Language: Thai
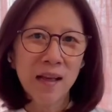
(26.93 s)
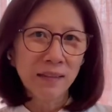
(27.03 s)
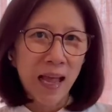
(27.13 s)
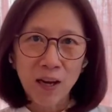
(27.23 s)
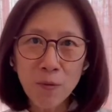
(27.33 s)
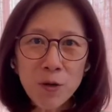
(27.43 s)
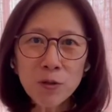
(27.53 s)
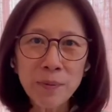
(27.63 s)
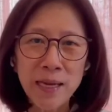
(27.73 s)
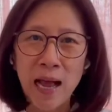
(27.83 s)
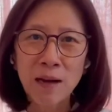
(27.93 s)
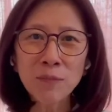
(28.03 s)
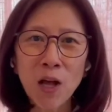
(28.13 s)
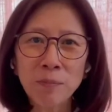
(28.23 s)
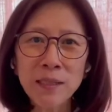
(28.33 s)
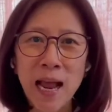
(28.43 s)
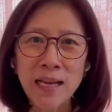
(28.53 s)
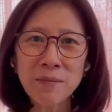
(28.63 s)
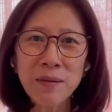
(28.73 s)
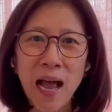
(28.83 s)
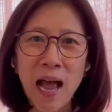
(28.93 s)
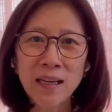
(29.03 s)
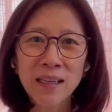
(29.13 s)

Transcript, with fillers: แต่ก็ไม่รู้จะไปหาคำตอบที่ไหนใช่ไหมคะ